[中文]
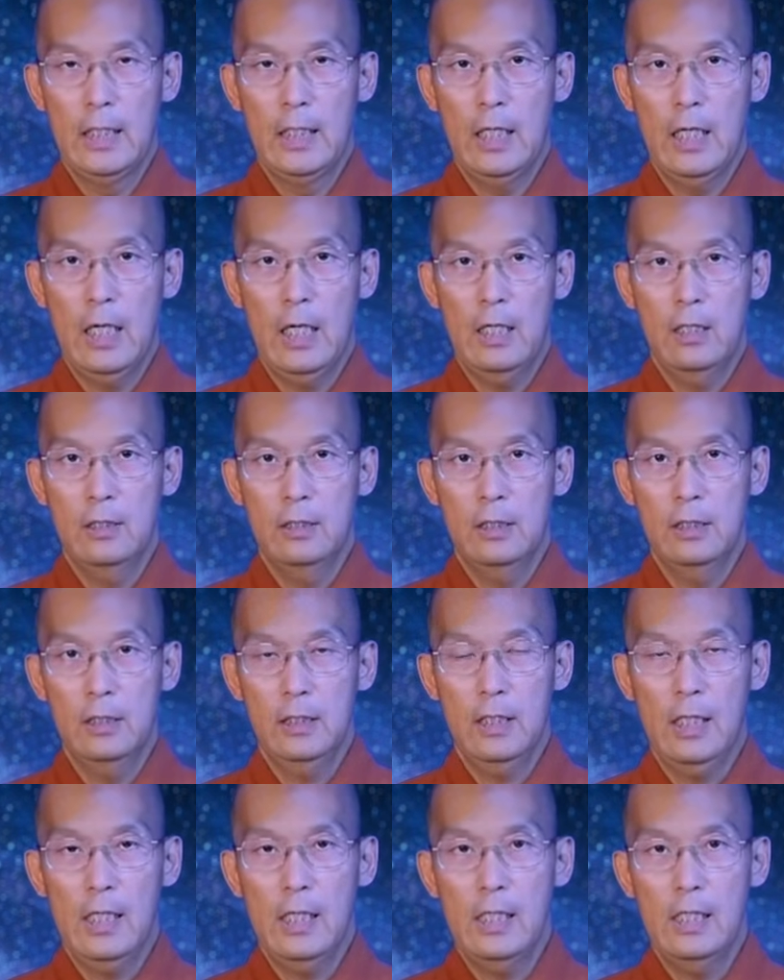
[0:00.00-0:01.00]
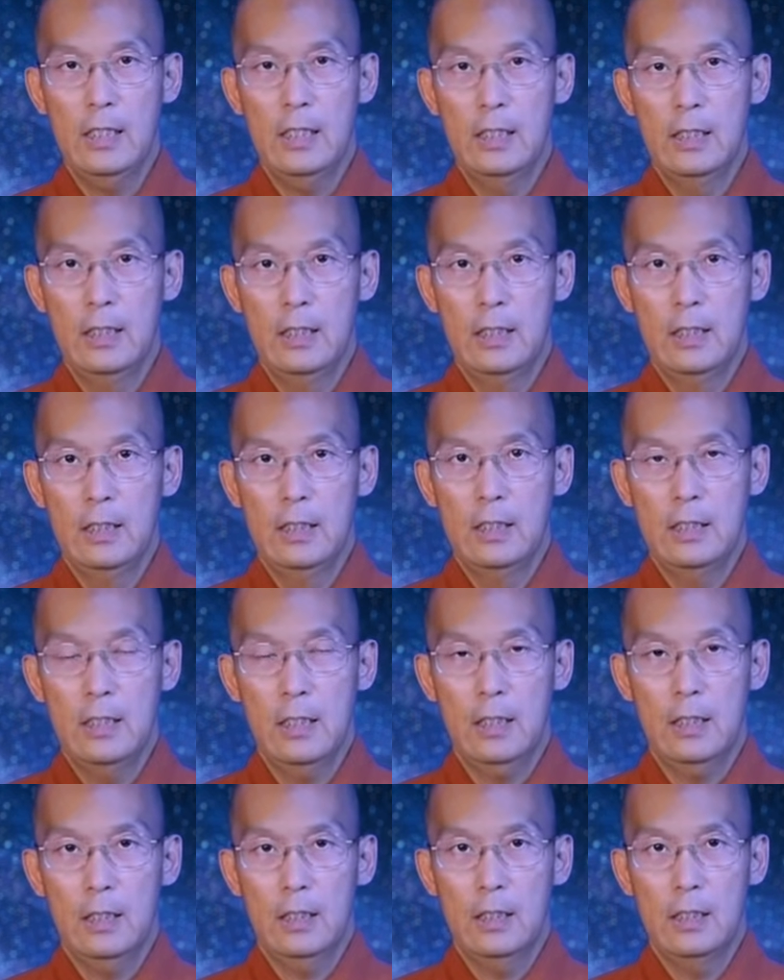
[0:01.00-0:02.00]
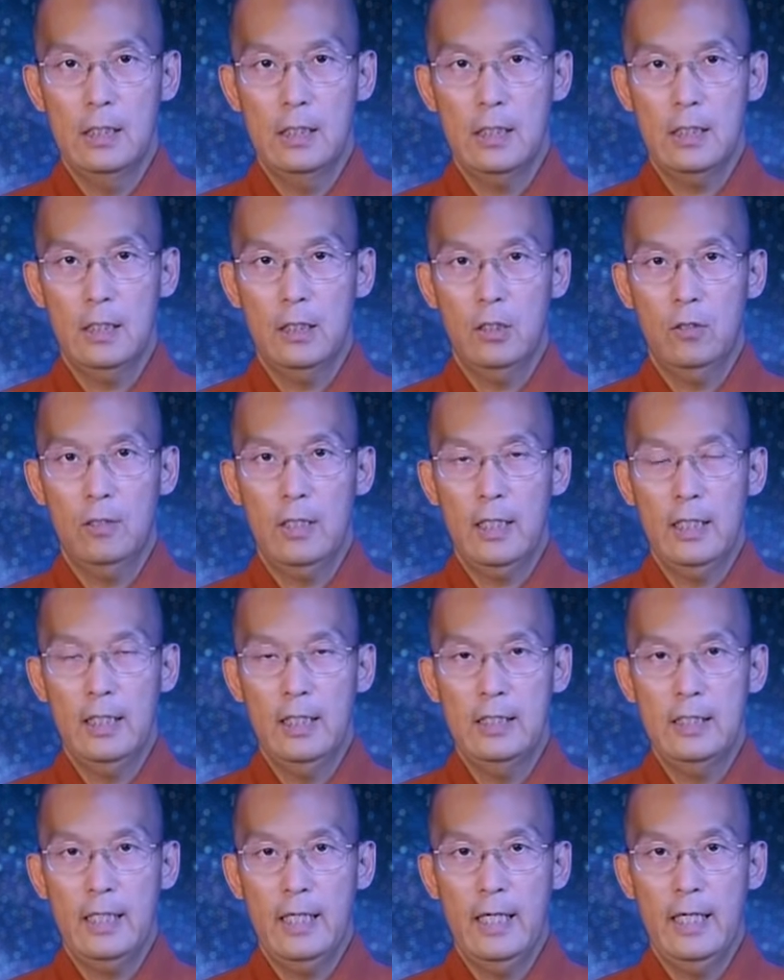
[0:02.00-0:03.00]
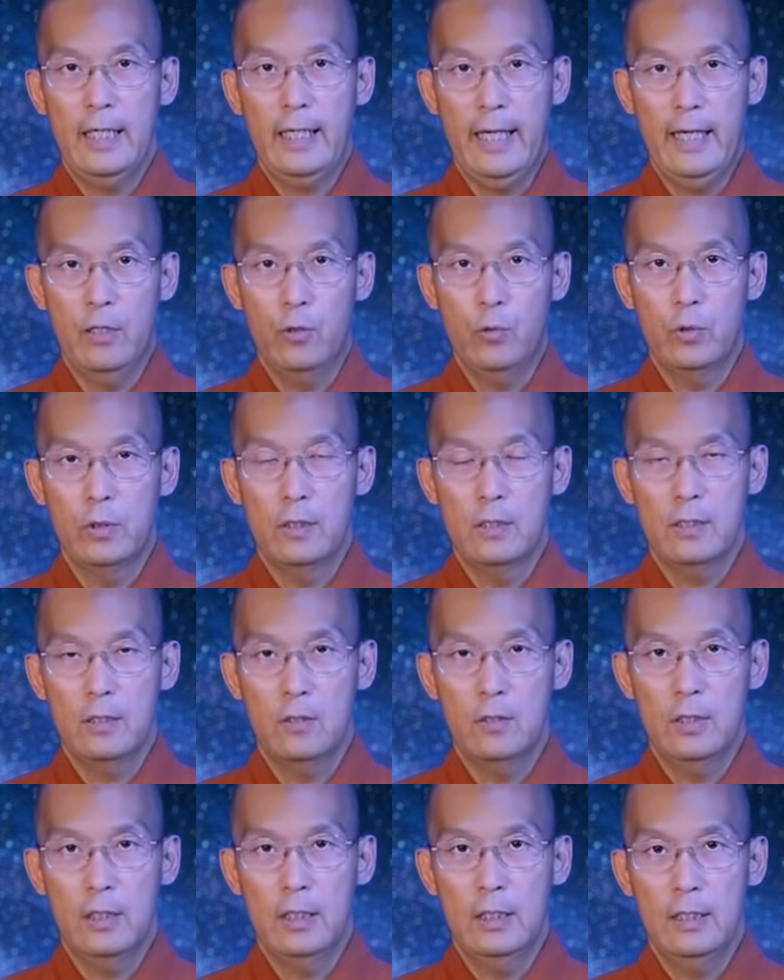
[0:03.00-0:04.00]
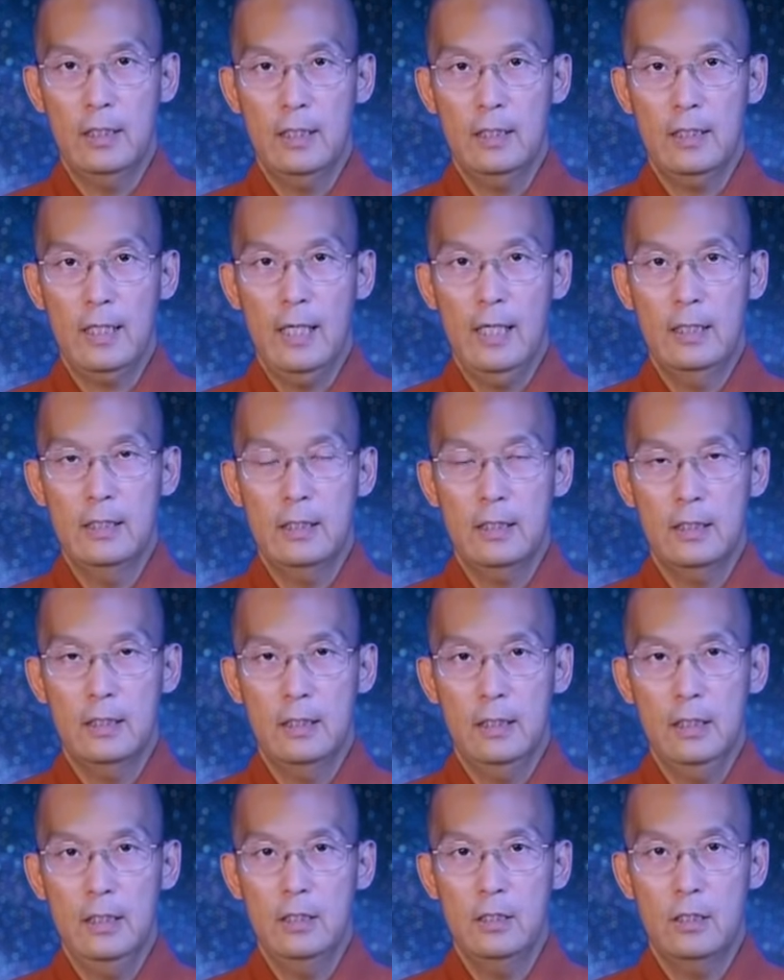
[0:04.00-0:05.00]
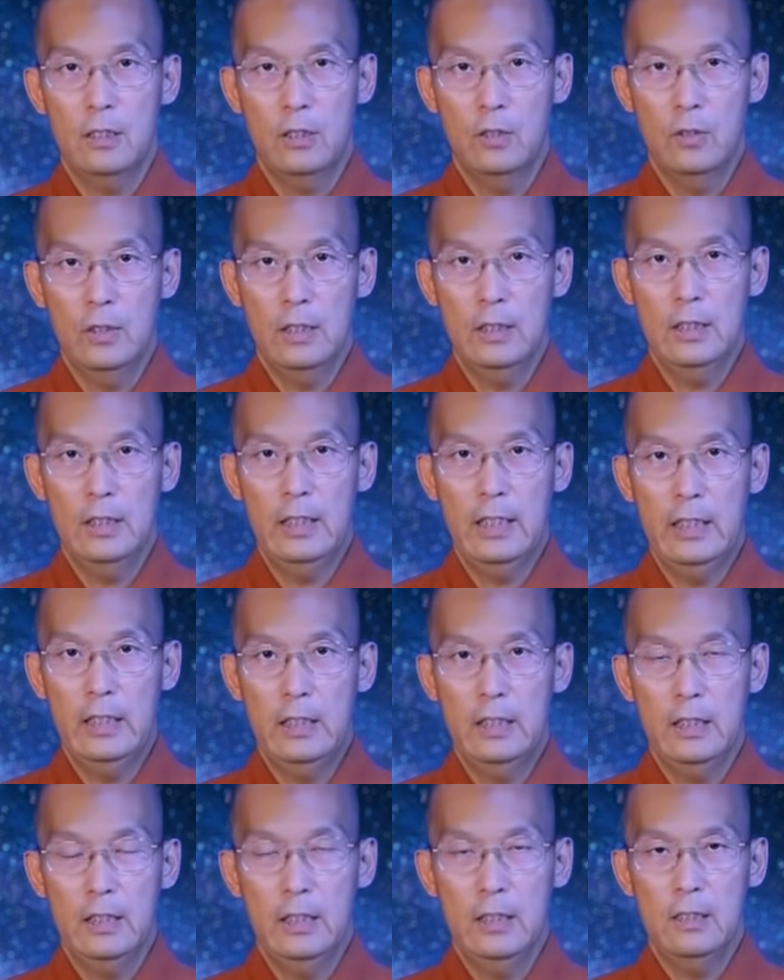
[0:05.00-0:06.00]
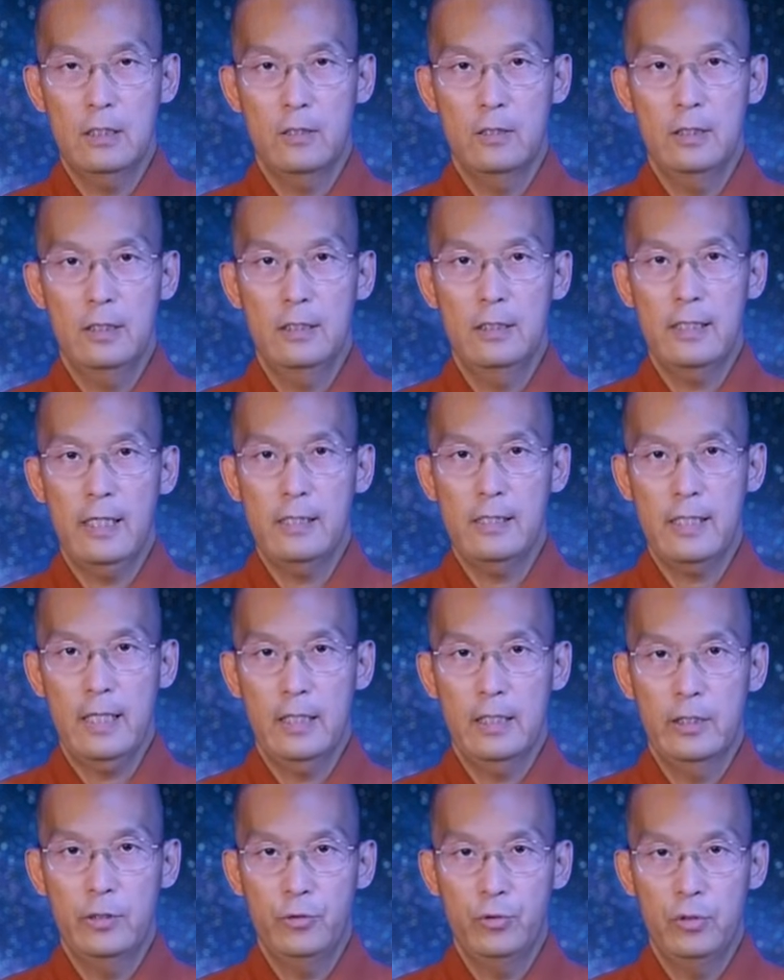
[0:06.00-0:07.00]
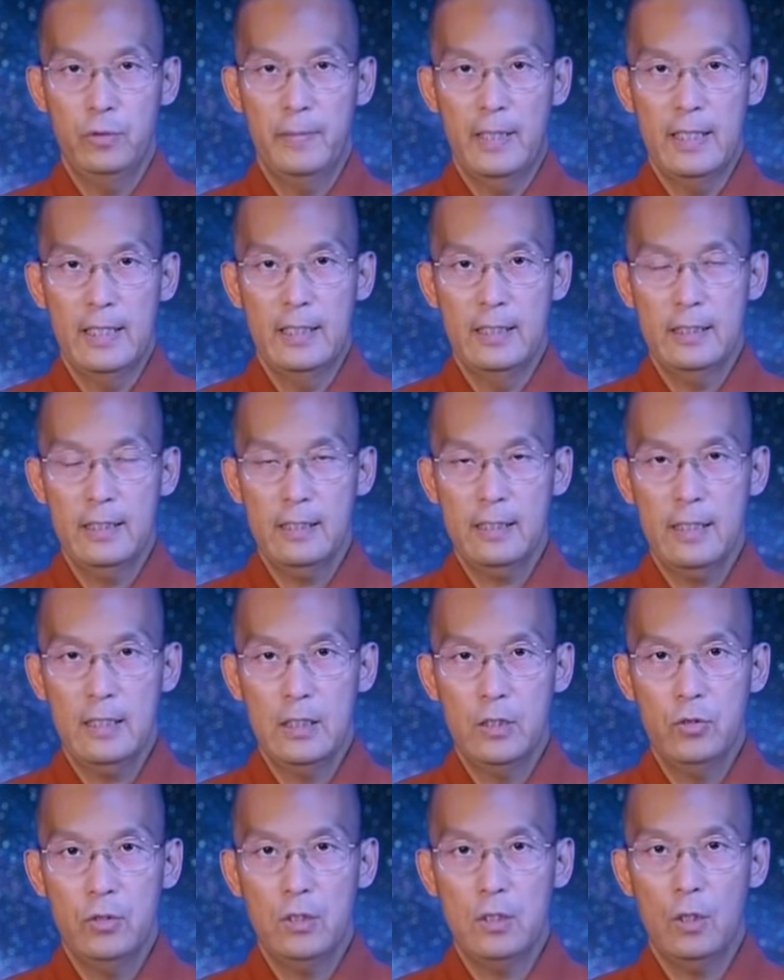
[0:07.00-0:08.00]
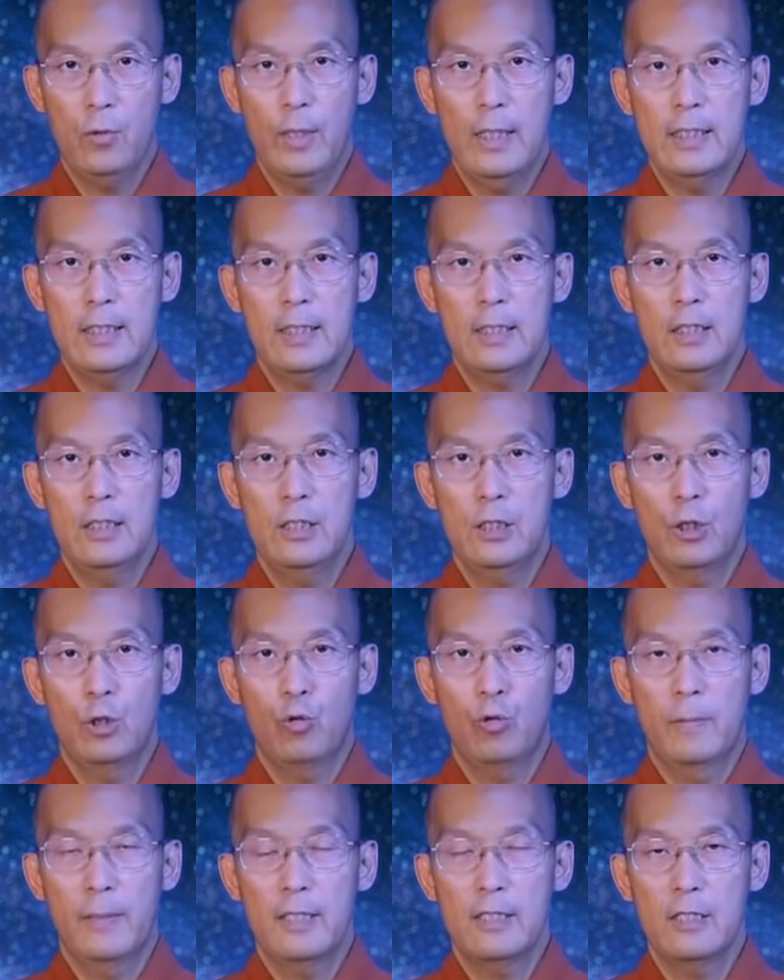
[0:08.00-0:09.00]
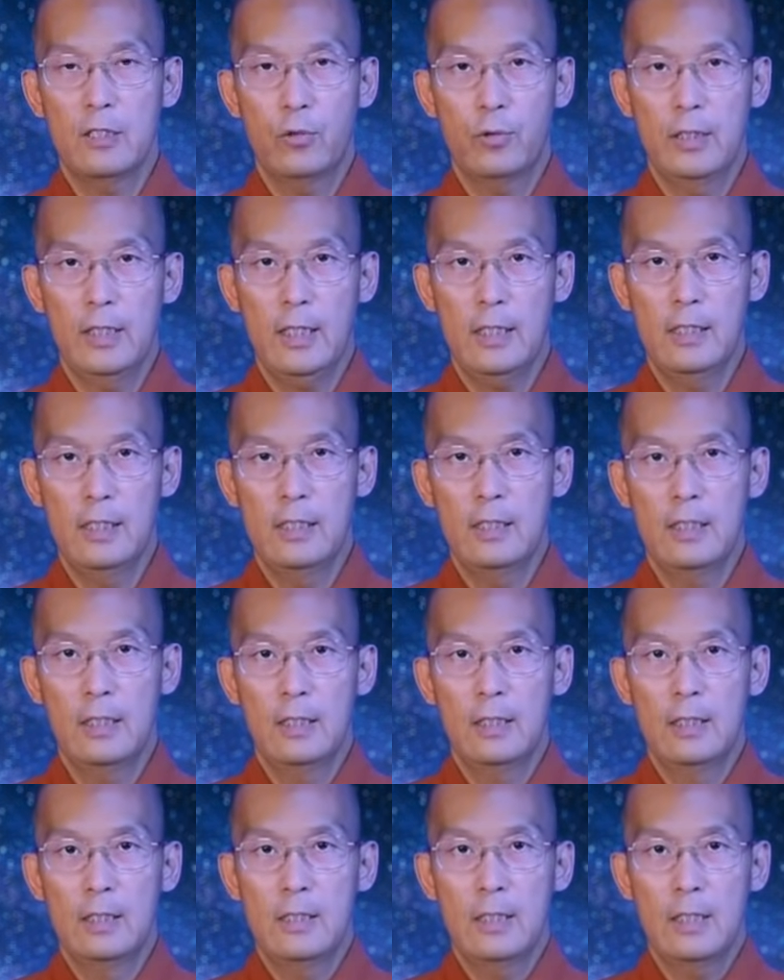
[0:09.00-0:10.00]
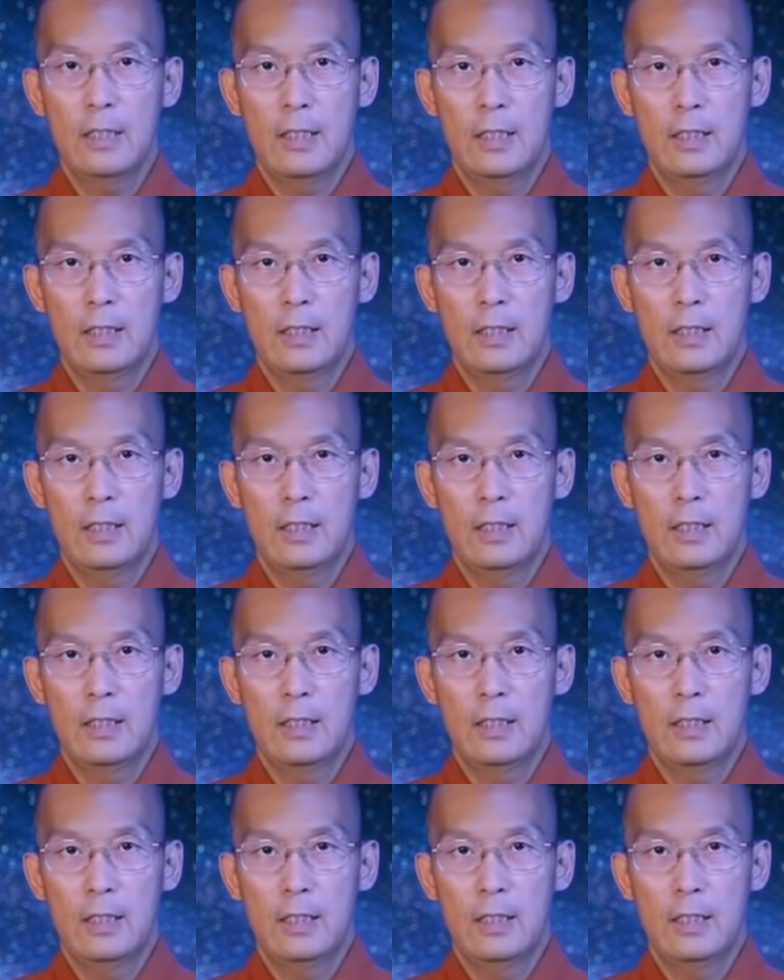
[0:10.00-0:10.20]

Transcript: 好，那这个这个偷盗业将来赶果的时候呢，那当然这个易手恶业的易手一定在三恶趣嘛，在三恶趣受完这个易手果报之后，回到人间呢，